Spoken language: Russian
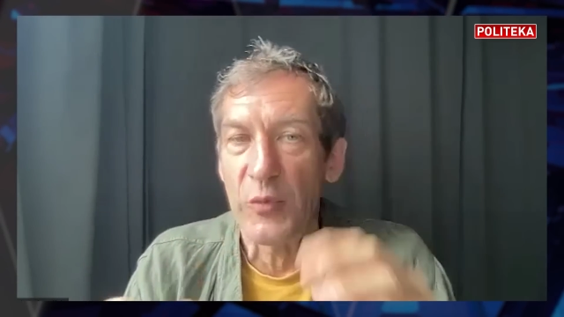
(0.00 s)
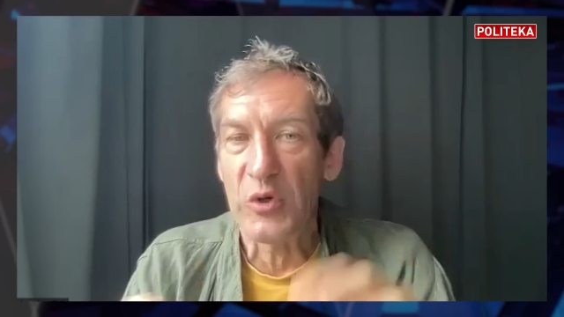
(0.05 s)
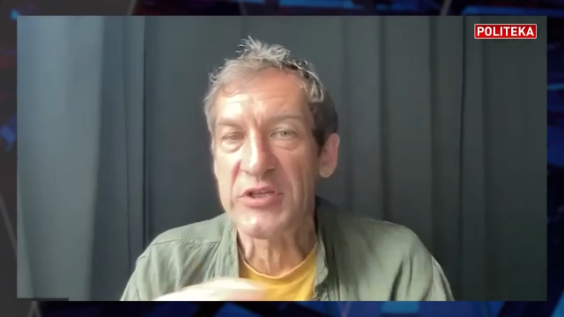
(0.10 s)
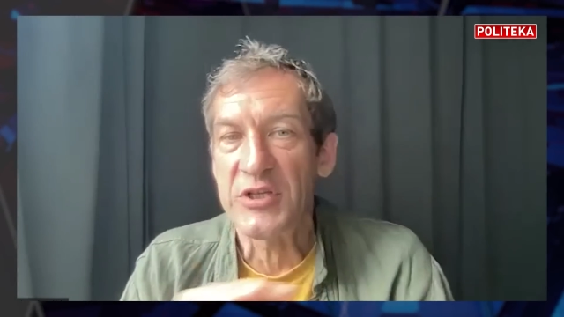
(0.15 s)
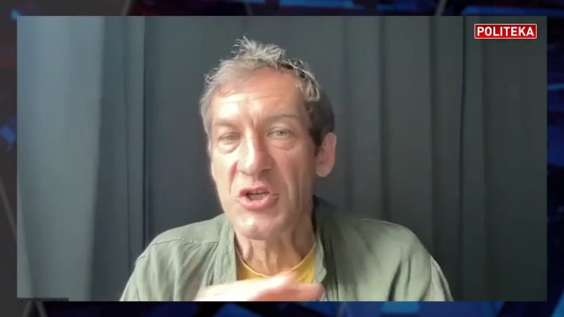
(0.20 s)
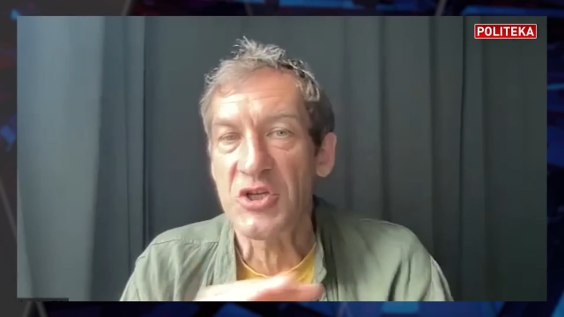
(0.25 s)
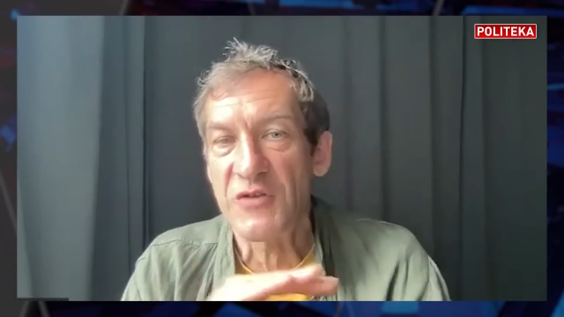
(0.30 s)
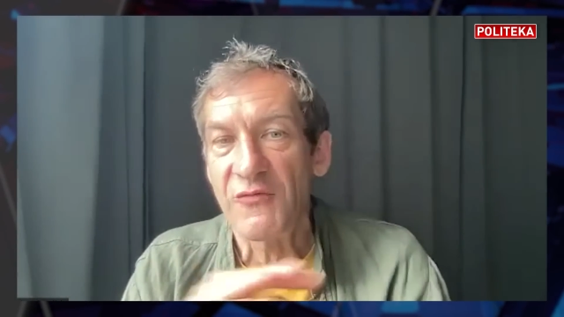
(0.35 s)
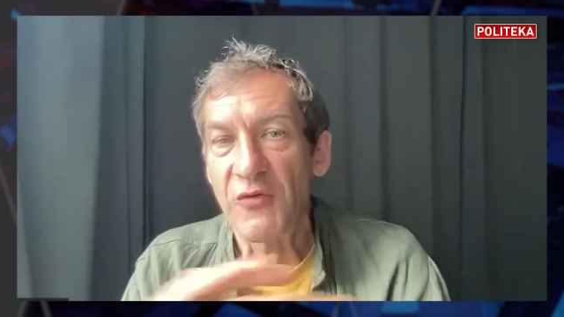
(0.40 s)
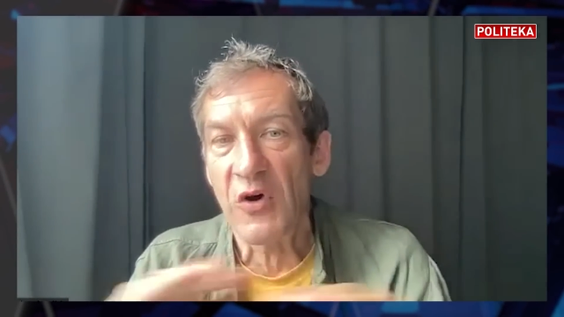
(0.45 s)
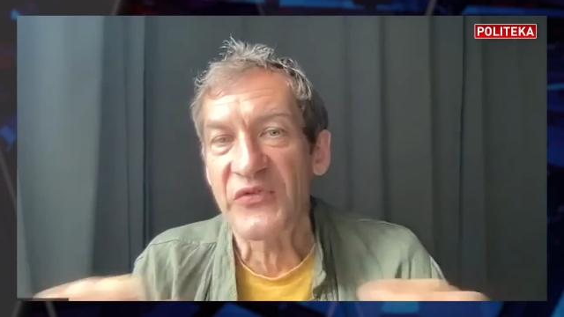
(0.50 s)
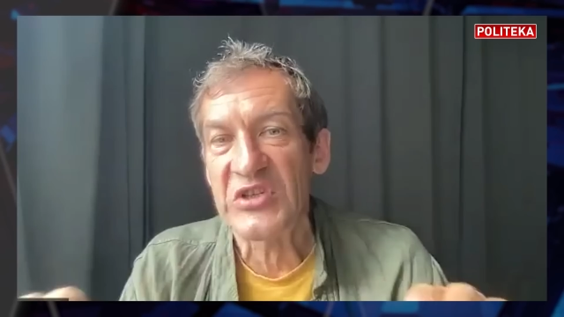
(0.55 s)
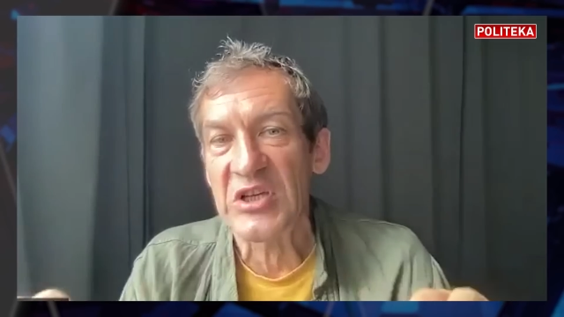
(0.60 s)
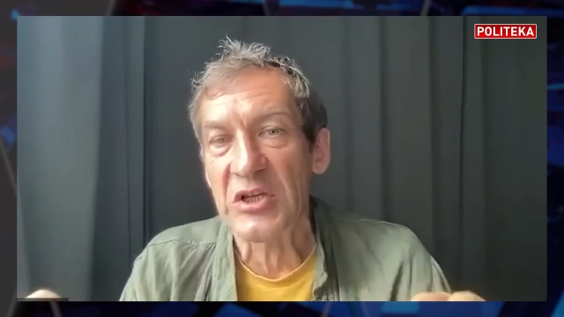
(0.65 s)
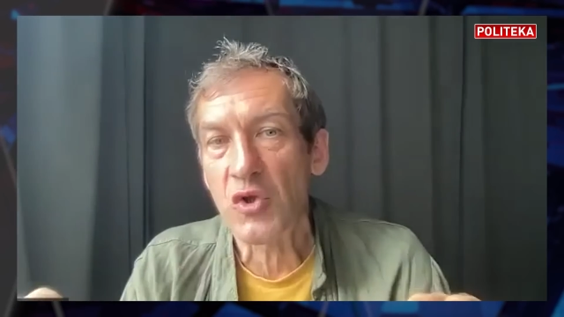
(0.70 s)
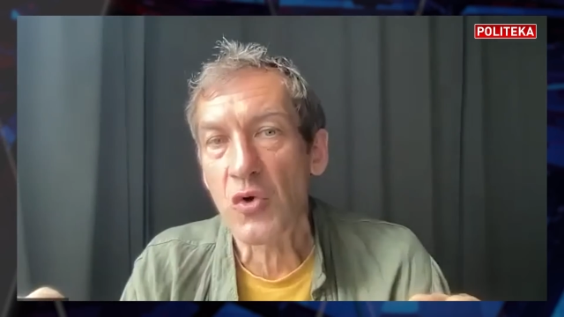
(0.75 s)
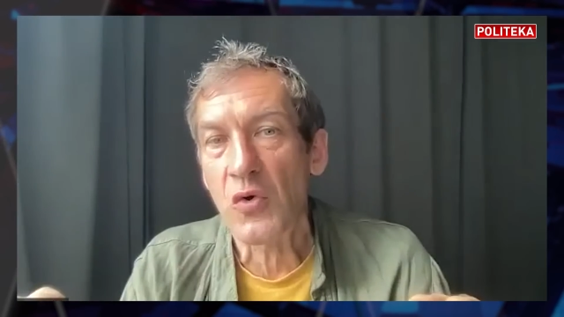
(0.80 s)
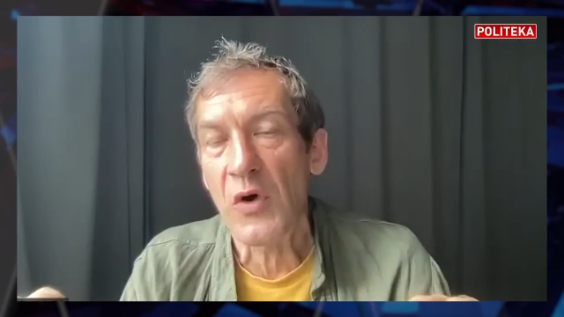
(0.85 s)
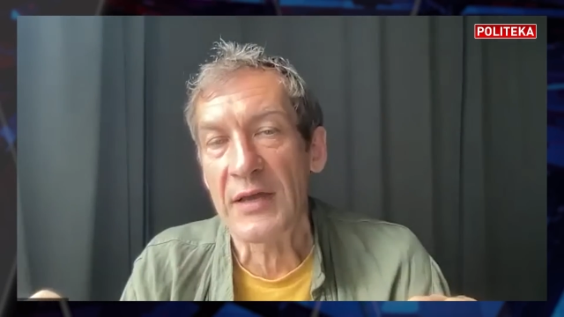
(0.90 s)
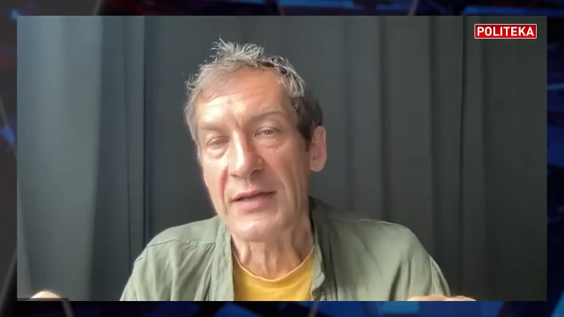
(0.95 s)
после чего
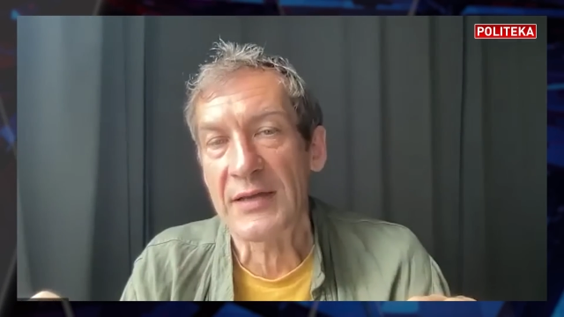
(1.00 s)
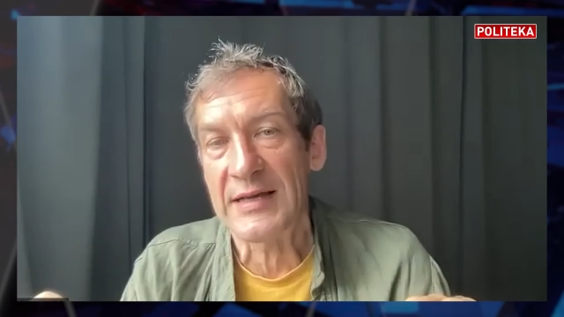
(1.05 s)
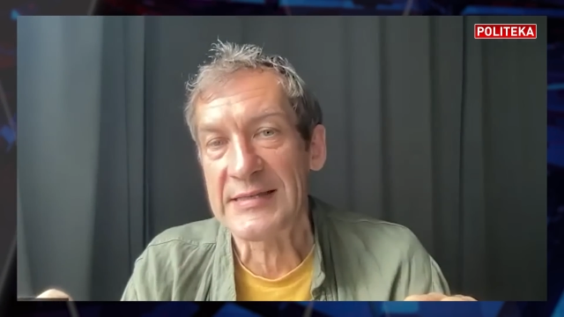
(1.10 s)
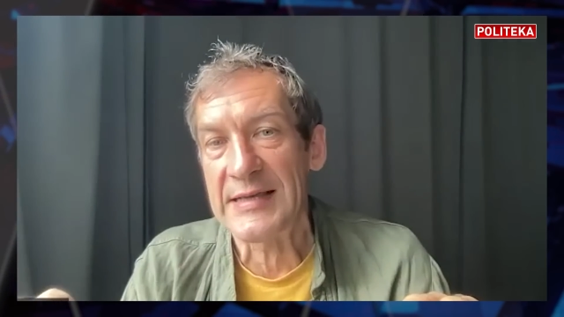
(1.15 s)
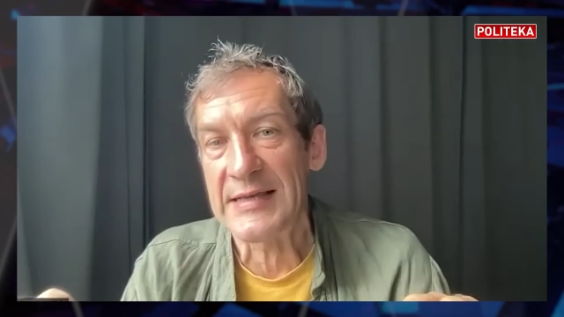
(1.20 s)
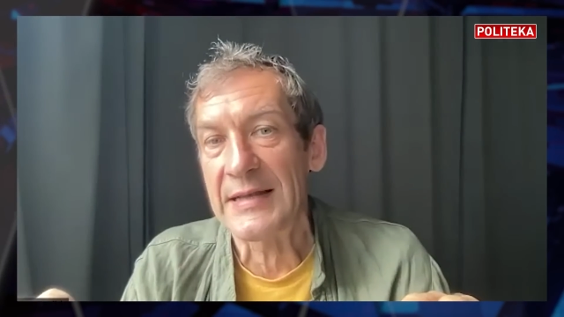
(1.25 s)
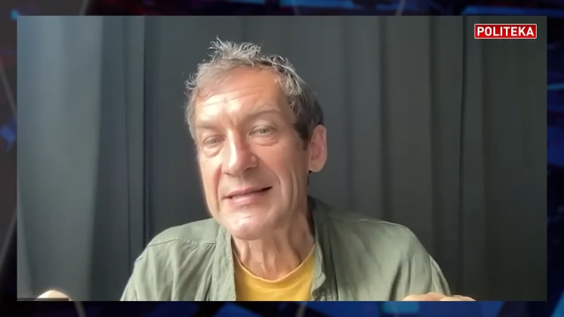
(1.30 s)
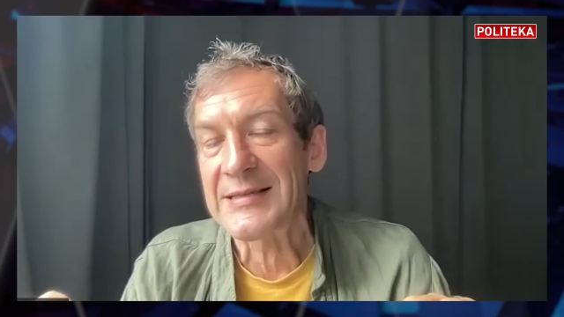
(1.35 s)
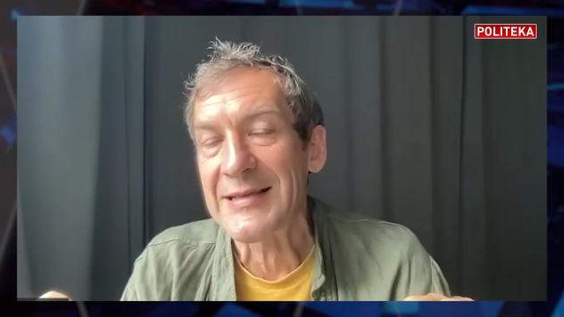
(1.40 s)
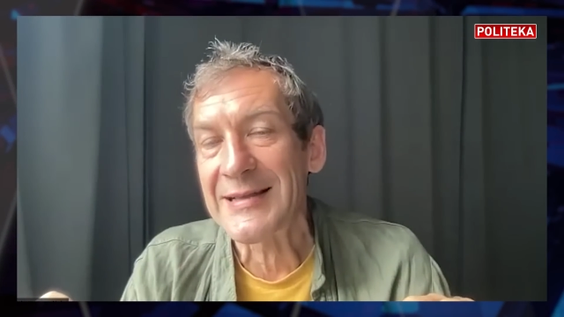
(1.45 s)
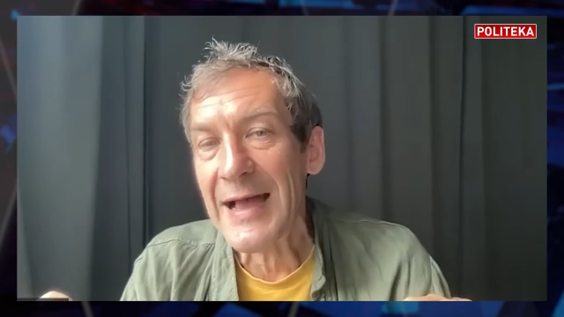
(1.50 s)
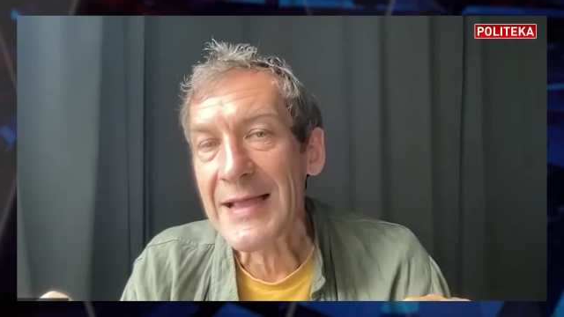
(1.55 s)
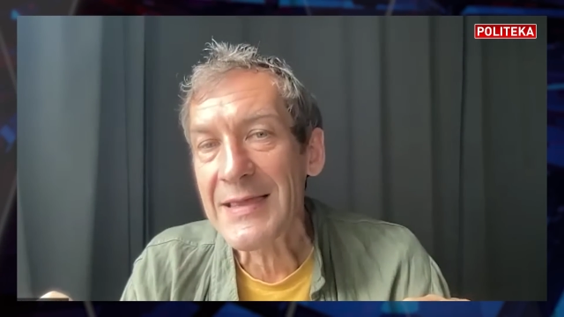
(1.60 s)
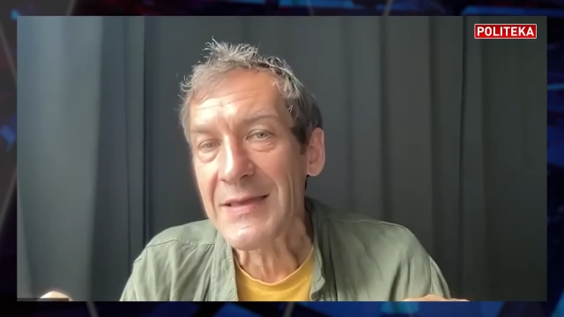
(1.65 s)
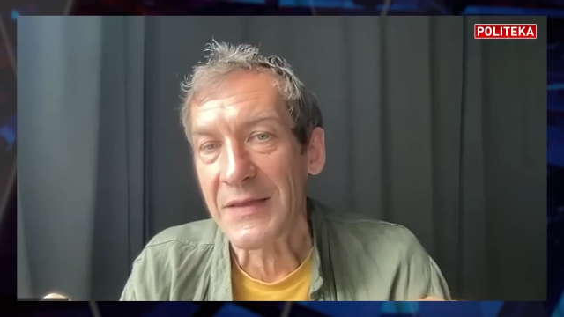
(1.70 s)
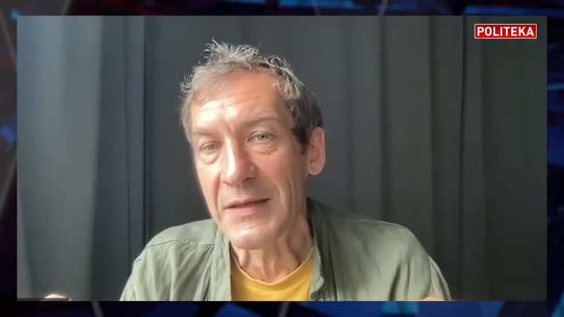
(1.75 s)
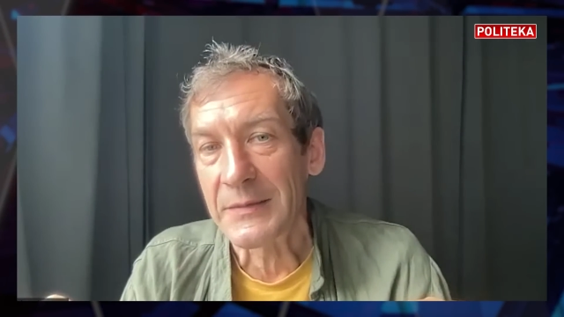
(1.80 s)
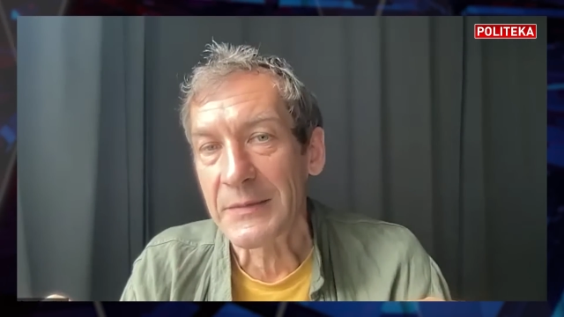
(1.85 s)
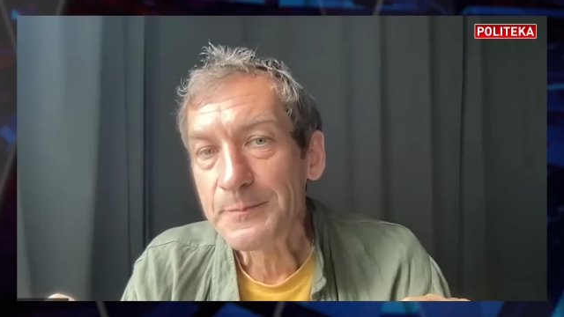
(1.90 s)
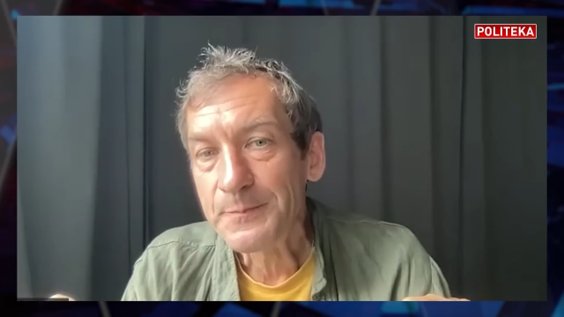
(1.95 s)
все трое оказались
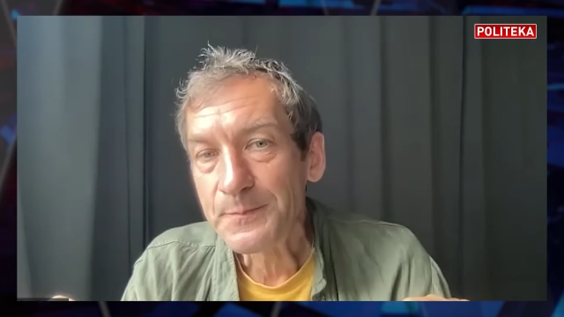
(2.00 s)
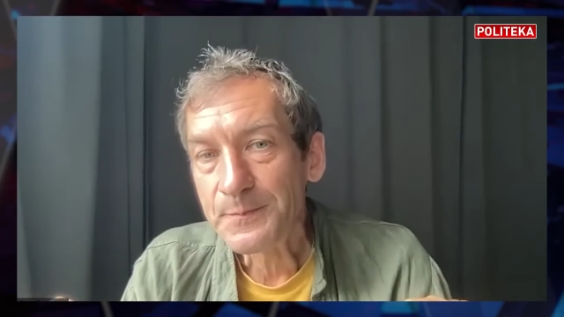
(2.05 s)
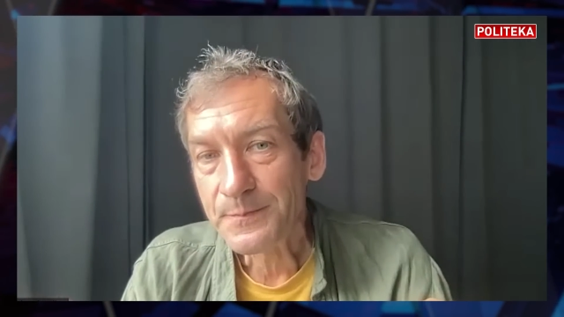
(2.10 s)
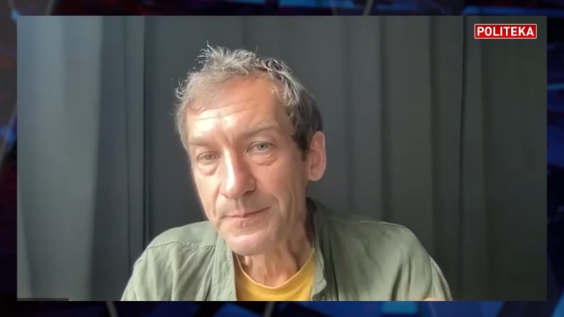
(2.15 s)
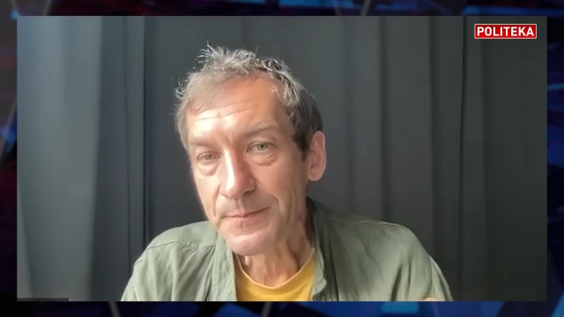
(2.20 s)
ранены.